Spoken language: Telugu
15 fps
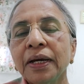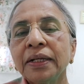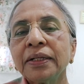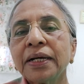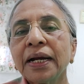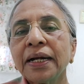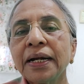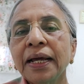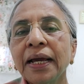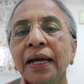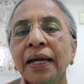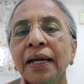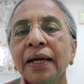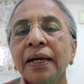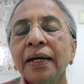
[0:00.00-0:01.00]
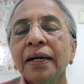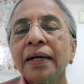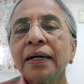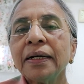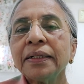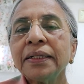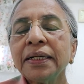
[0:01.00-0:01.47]
ఎందుకంటే
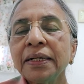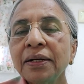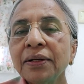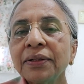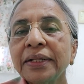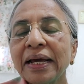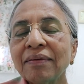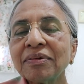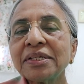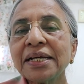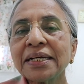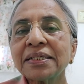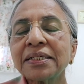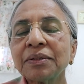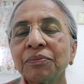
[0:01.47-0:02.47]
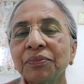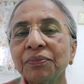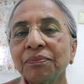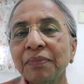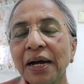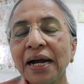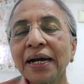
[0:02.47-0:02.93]
దీంట్లో దైవశాస్త్రం
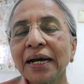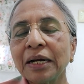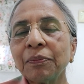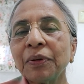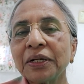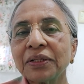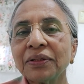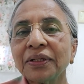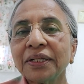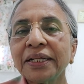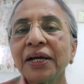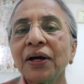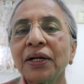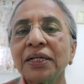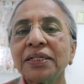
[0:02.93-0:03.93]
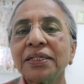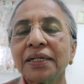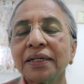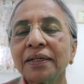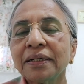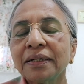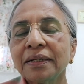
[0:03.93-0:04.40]
బాగా కనపడుతుంది
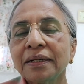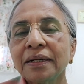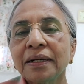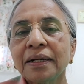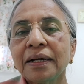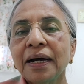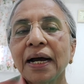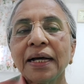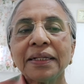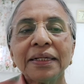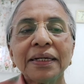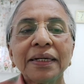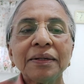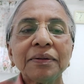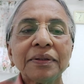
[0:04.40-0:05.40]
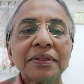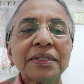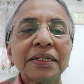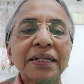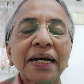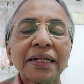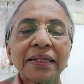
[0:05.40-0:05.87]
థియాలజీ అది
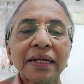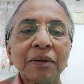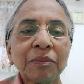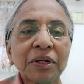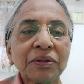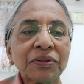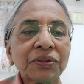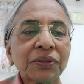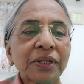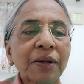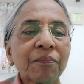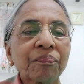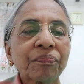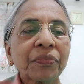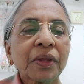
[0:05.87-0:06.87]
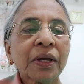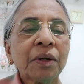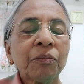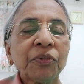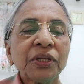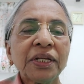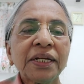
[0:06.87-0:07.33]
సిద్ధాంతాలు మనం చూద్దాం
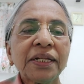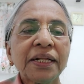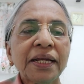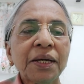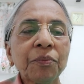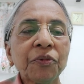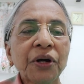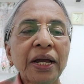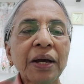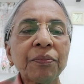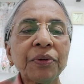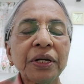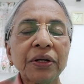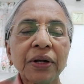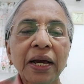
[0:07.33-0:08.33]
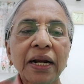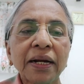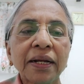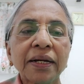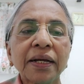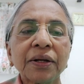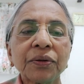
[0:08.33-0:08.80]
మొదటిది
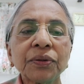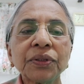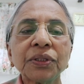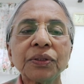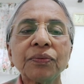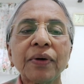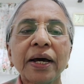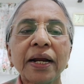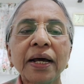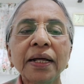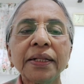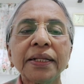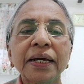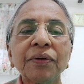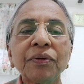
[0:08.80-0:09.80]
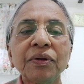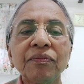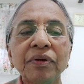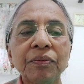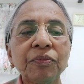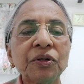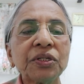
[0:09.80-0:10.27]
మోయాబీరాలైన రూతు ద్వారా దేవుని
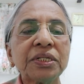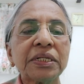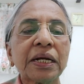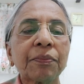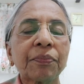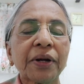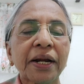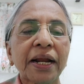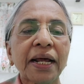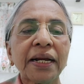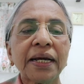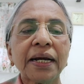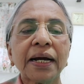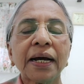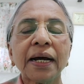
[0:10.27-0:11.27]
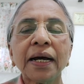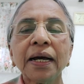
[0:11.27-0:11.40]
విమోచన ప్రణాళిక